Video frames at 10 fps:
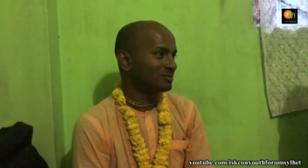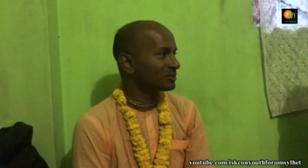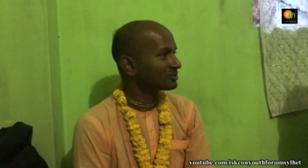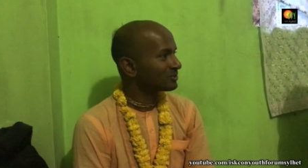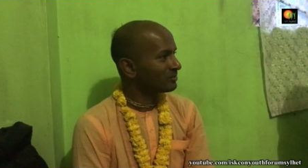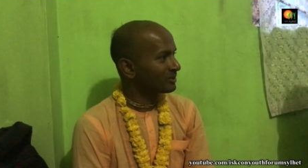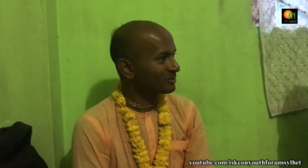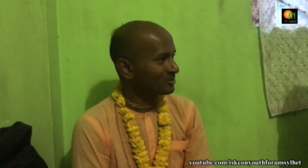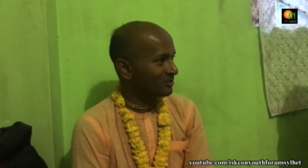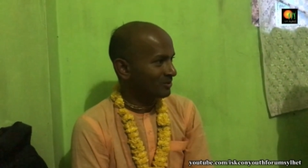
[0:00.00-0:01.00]

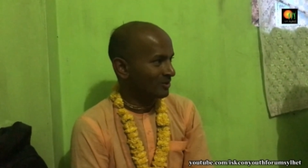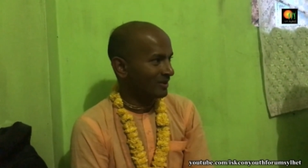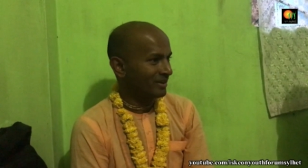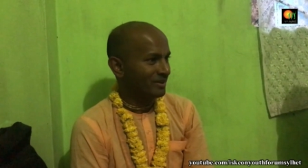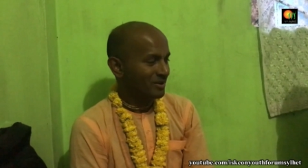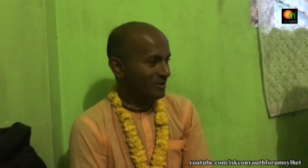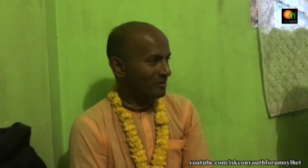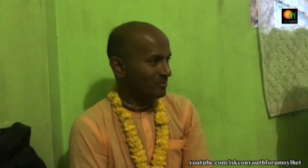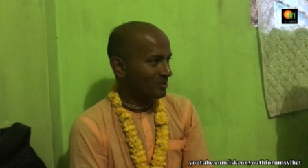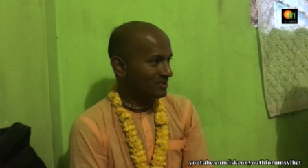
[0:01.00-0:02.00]
বৈষ্ণবেরও সঙ্গ করে
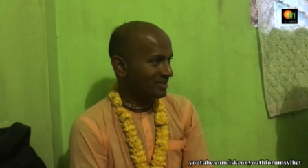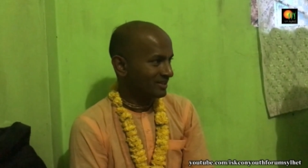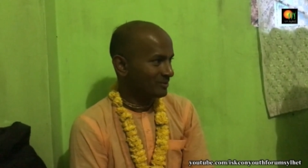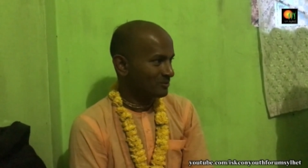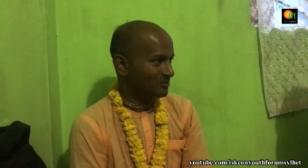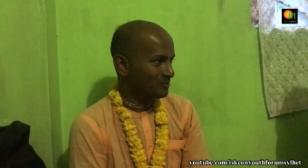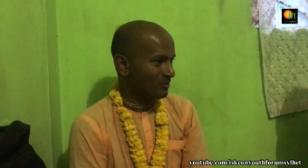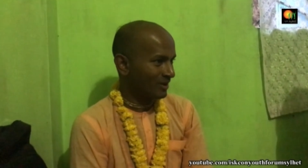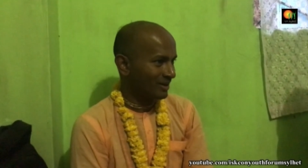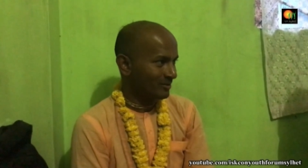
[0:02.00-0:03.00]
মশাকে কি
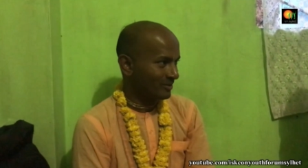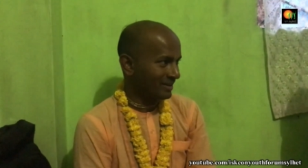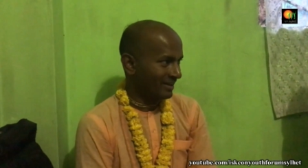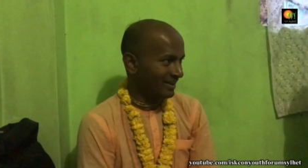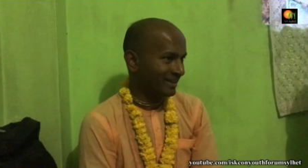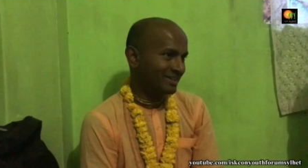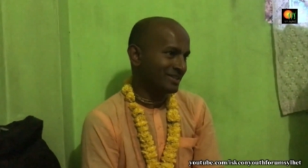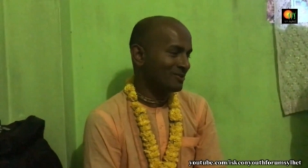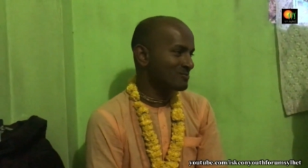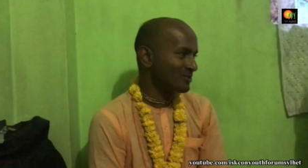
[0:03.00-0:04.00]
উপকার করে নাকি
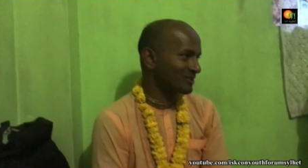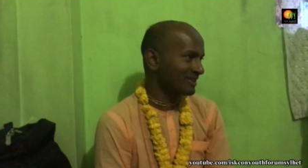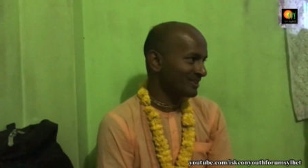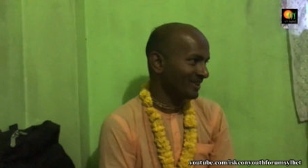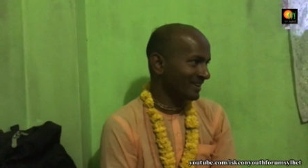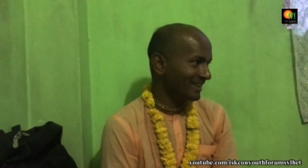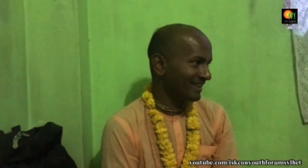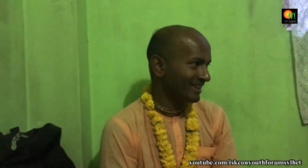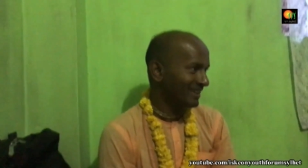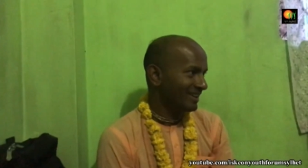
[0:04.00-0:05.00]
সে উপকৃত হয়
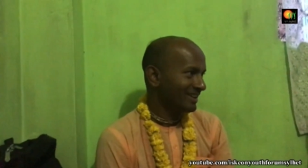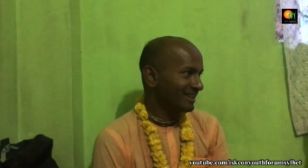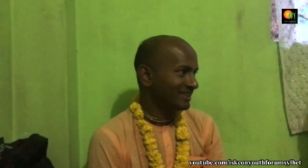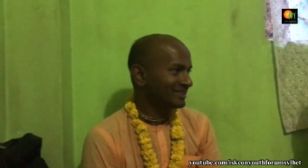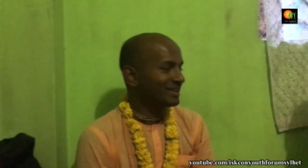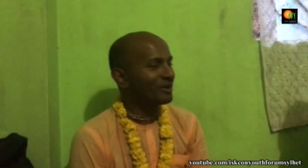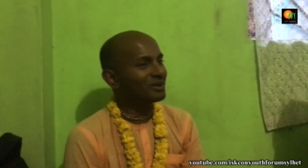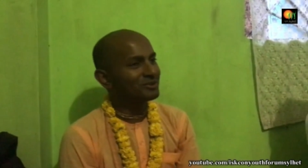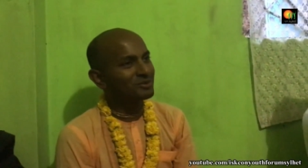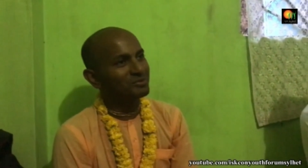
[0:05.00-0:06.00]
সে
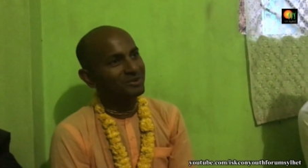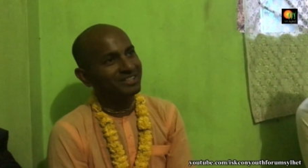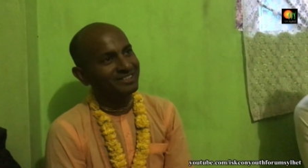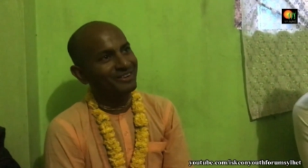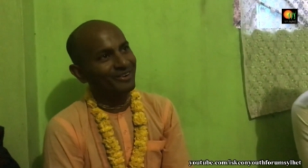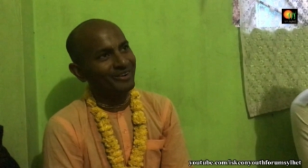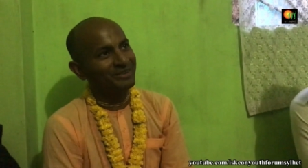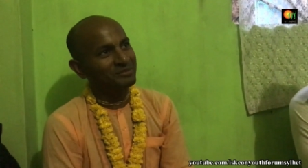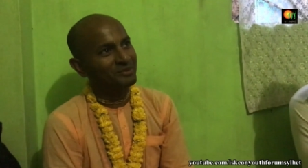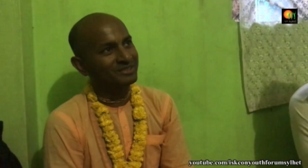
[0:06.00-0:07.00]
হয়তো উপকৃত
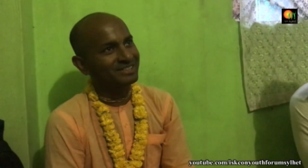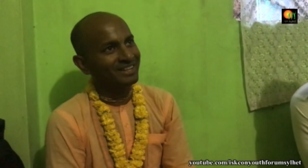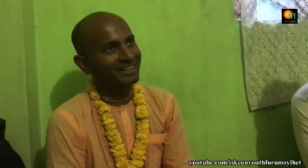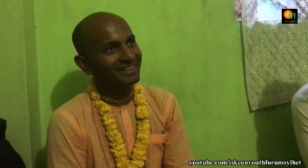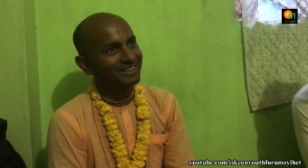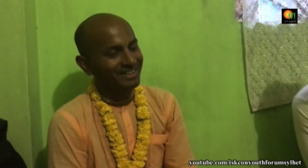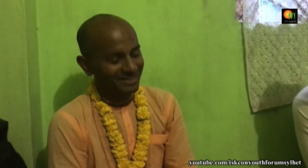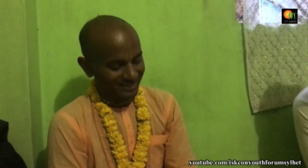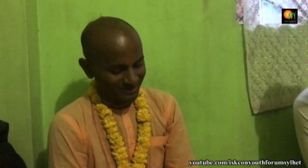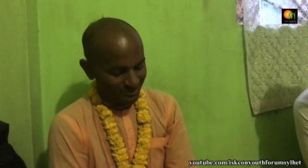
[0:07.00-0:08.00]
হয় মশা
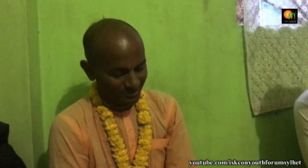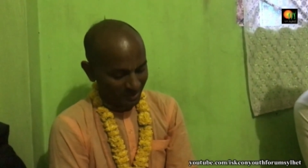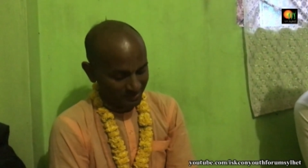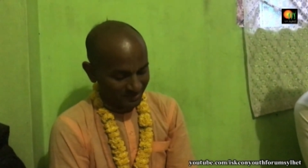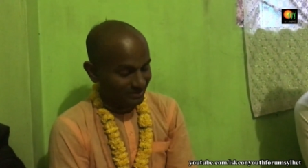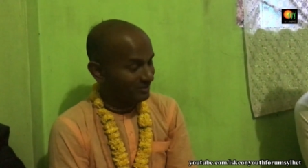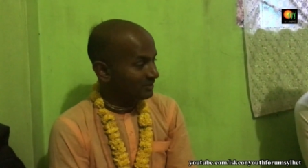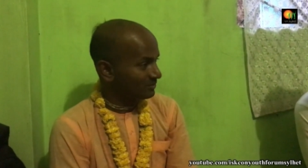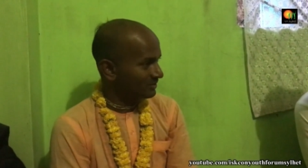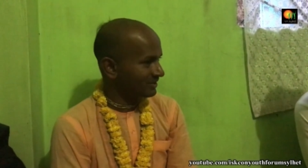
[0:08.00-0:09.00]
কিন্তু আমাদের
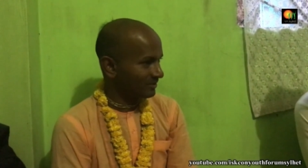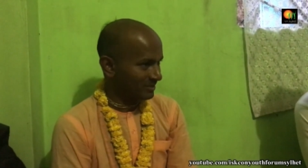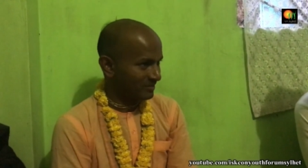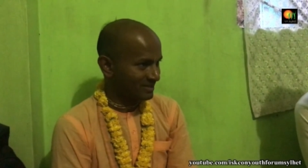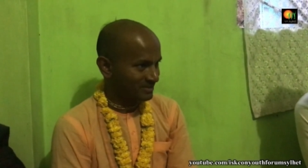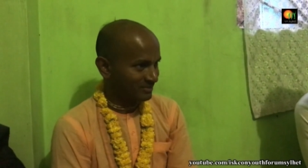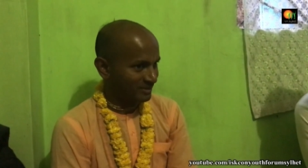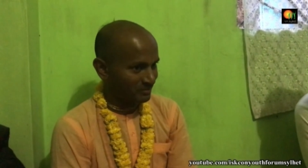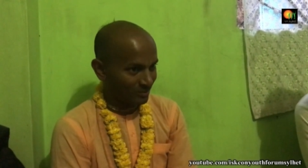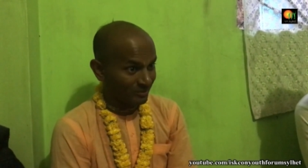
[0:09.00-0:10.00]
অনেক ক্ষতি করে মাঝে
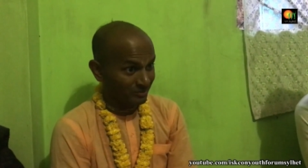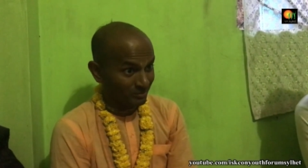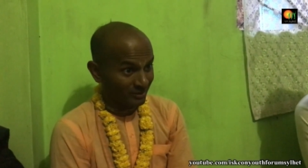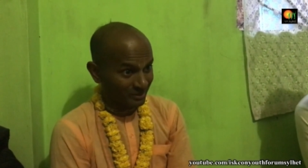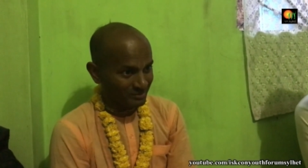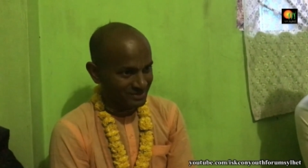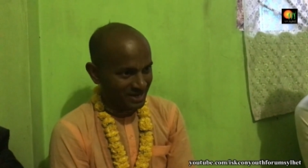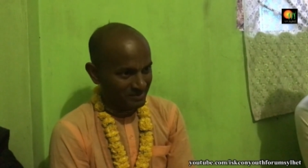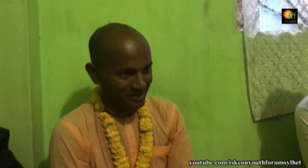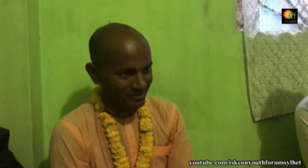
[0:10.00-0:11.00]
মধ্যে মরেও
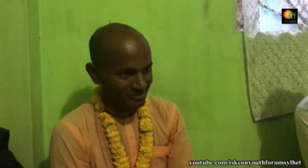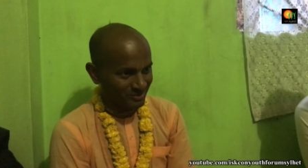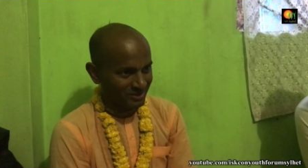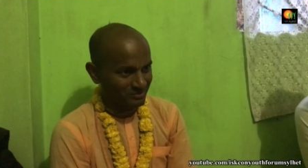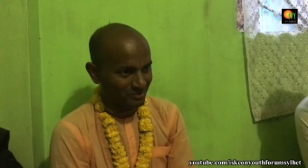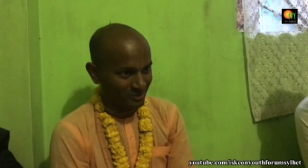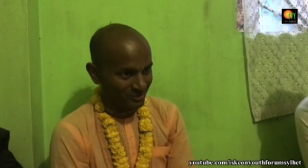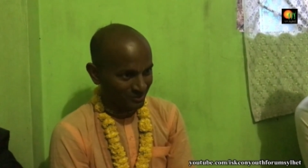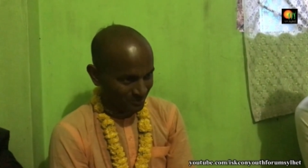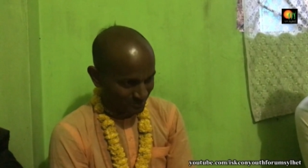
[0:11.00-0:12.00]
যায় মানুষ অনেক ভয়ঙ্কর